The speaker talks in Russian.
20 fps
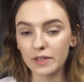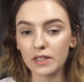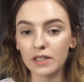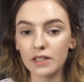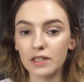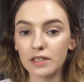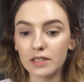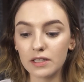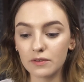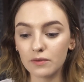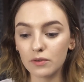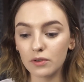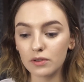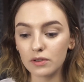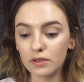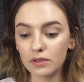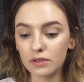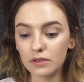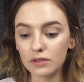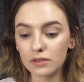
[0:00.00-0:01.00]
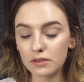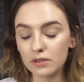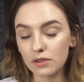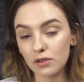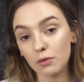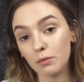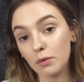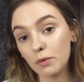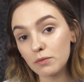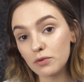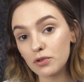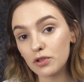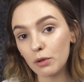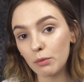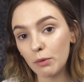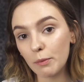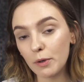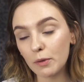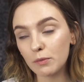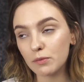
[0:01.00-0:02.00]
И сегодня с ее помощью я
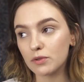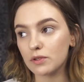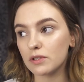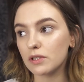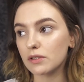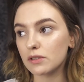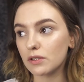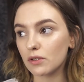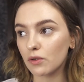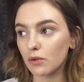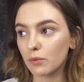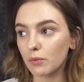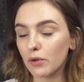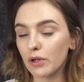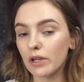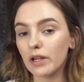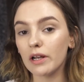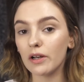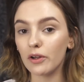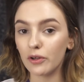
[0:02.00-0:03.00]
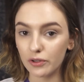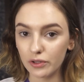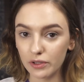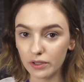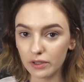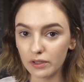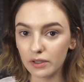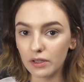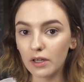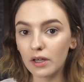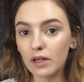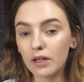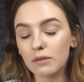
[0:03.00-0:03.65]
попробую сделать такой более легкий